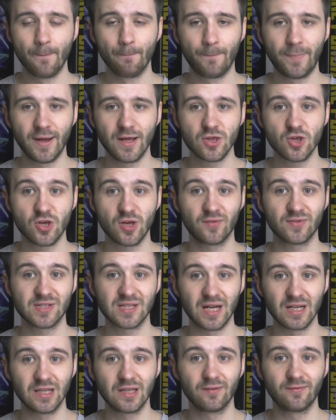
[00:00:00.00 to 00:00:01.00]
będzie w
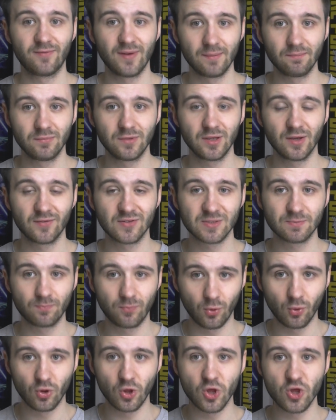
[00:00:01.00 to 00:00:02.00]
stanie we mnie
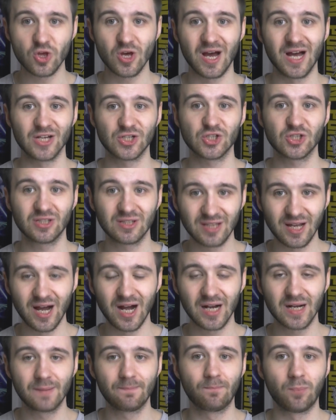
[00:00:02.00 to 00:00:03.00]
wzbudzić aż
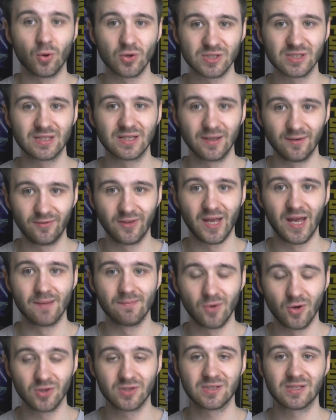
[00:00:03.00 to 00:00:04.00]
tak
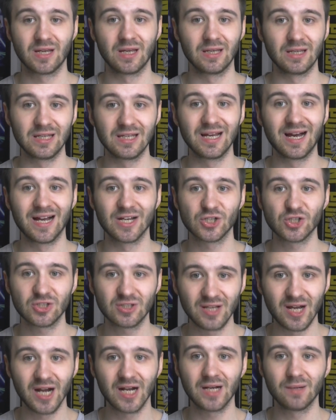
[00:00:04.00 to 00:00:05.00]
pozytywne emocje i
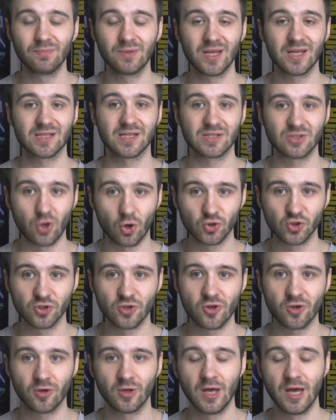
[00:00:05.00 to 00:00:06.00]
aż tak mnie
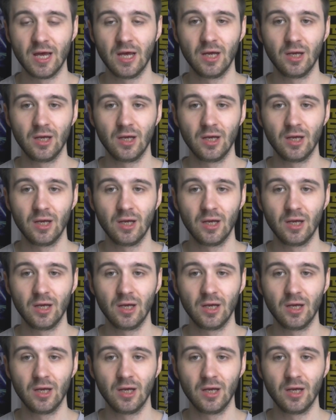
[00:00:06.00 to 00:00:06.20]
zaskoczyć